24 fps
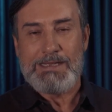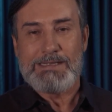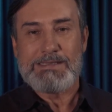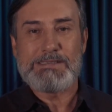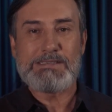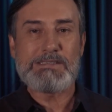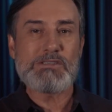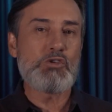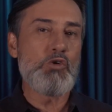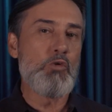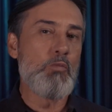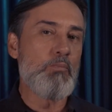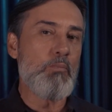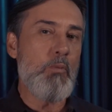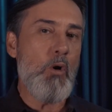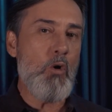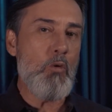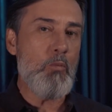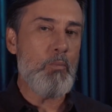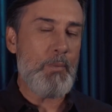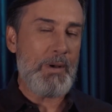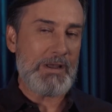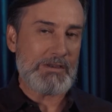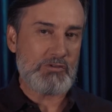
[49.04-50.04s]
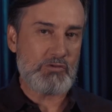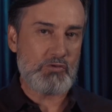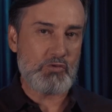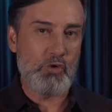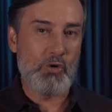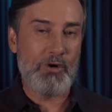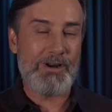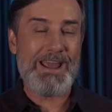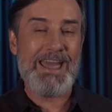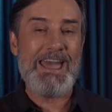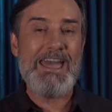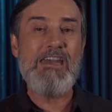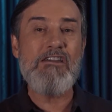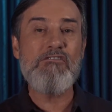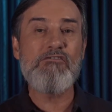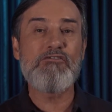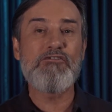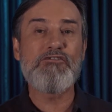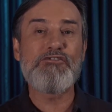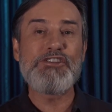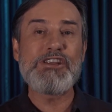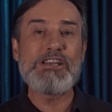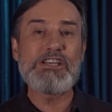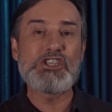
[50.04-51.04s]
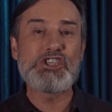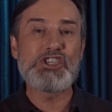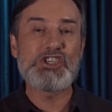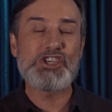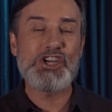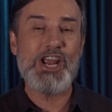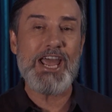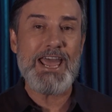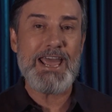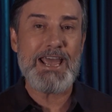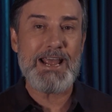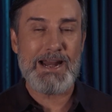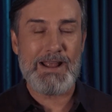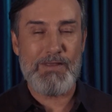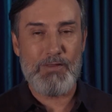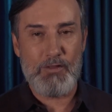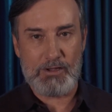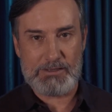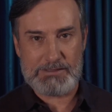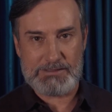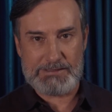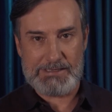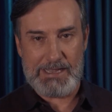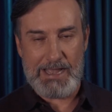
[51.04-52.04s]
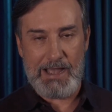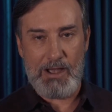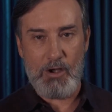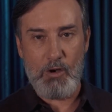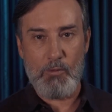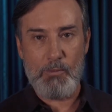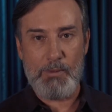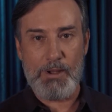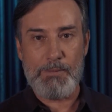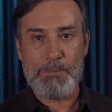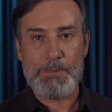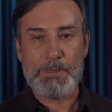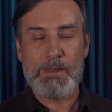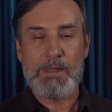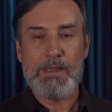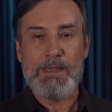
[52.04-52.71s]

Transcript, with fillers: diz que o bom pastor refrigera a nossa alma.